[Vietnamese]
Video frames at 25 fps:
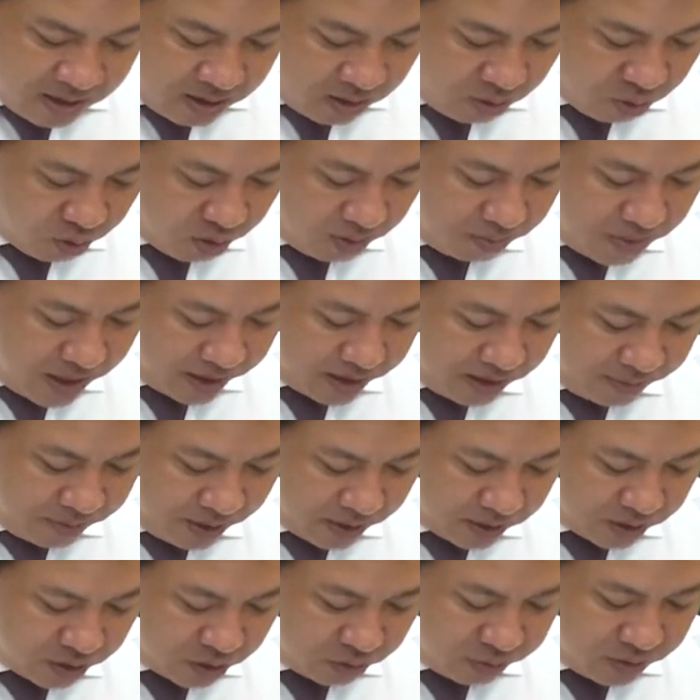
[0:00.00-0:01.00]
của Ban chấp
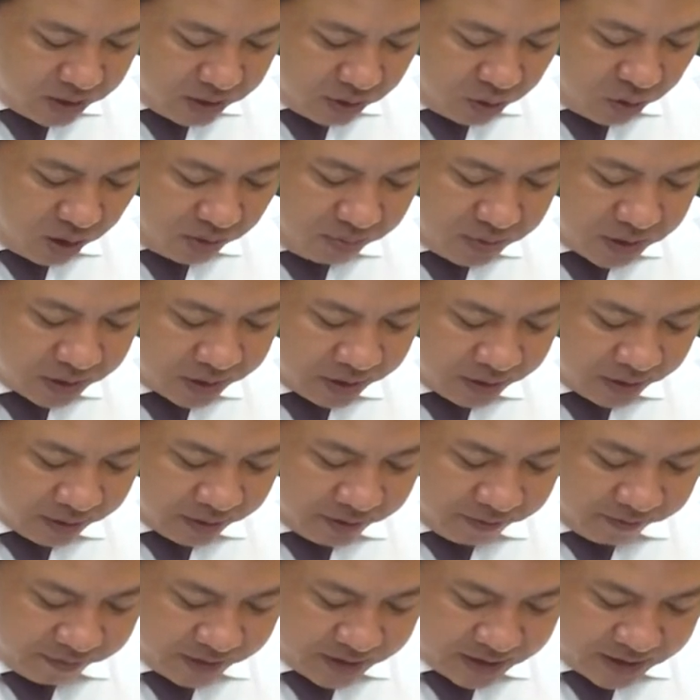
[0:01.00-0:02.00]
hành Trung ương khóa 10
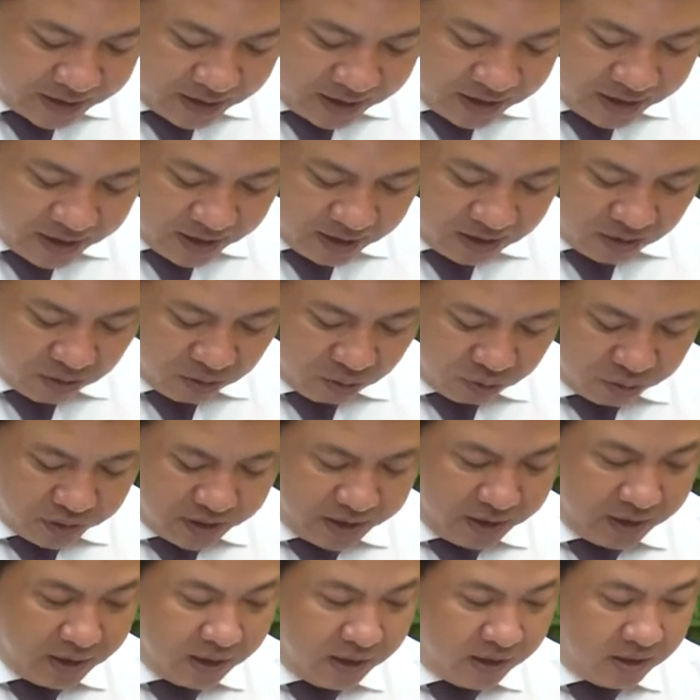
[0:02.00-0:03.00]
về xây dựng đội ngũ
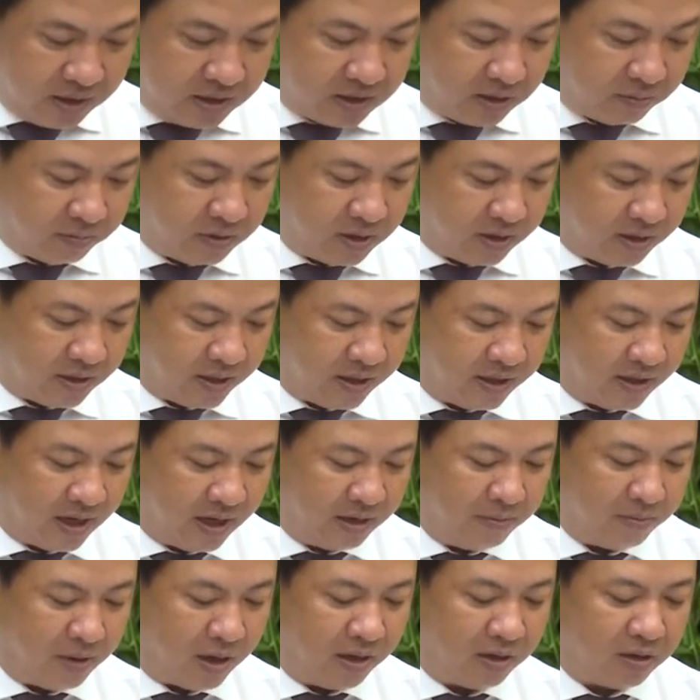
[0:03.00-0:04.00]
trí thức trong thời kỳ đẩy
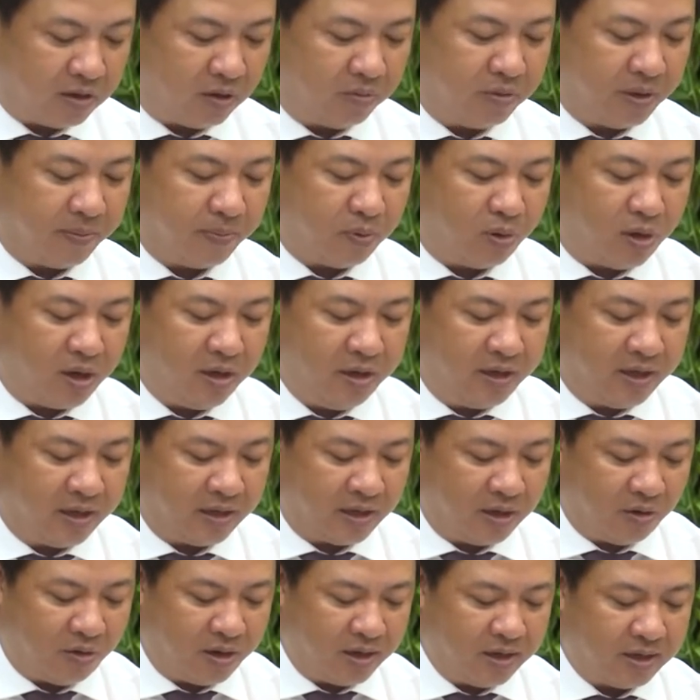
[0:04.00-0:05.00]
mạnh công nghiệp hóa hiện
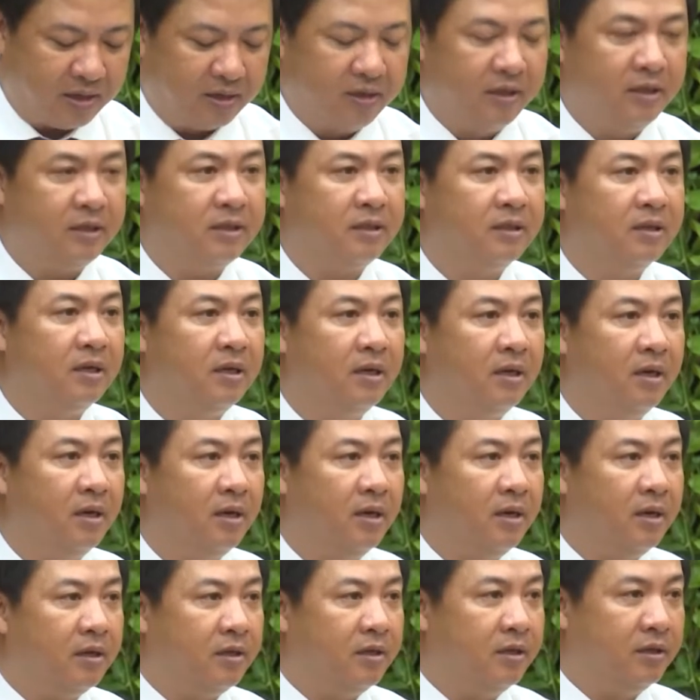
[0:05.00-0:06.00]
đại hóa đất nước.
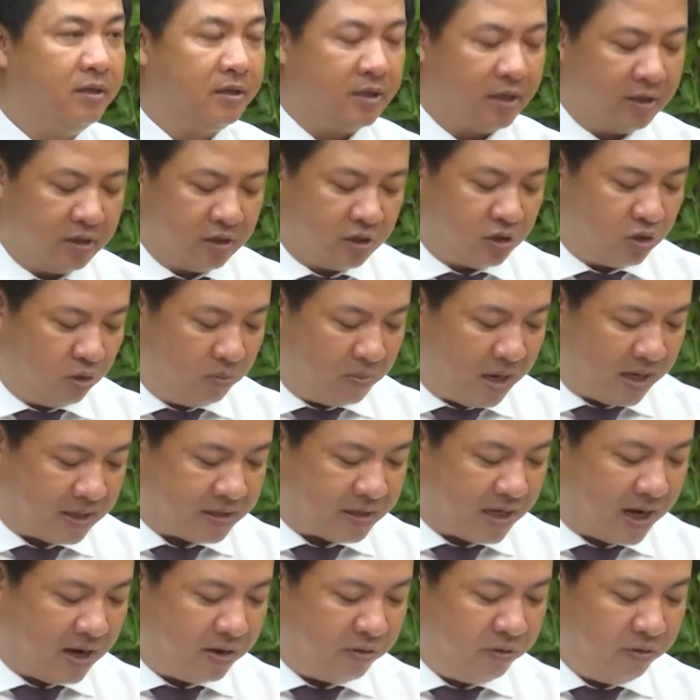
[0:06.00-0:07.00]
Chương trình số
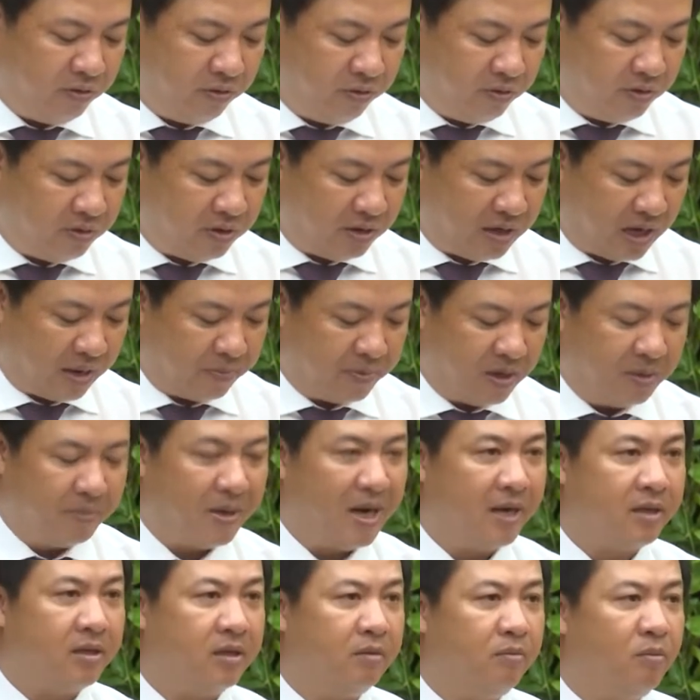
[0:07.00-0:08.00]
36 ngày
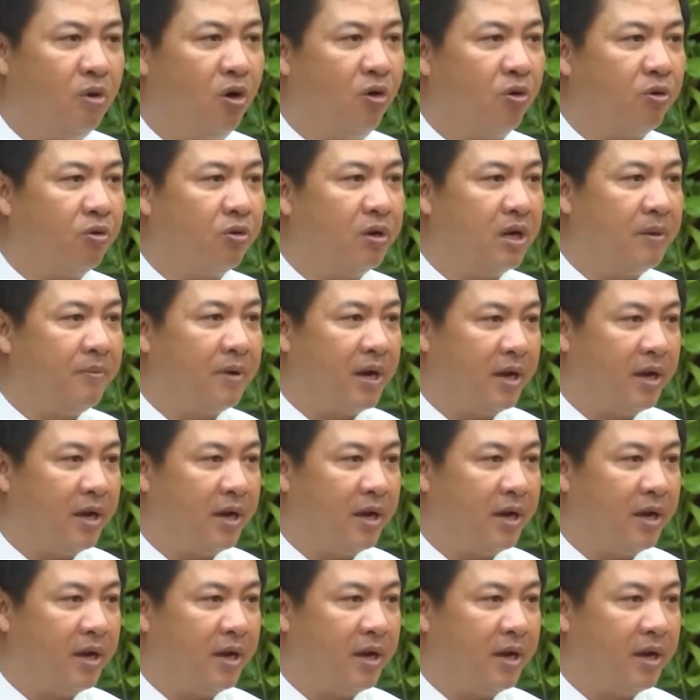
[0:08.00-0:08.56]
13 tháng 1 năm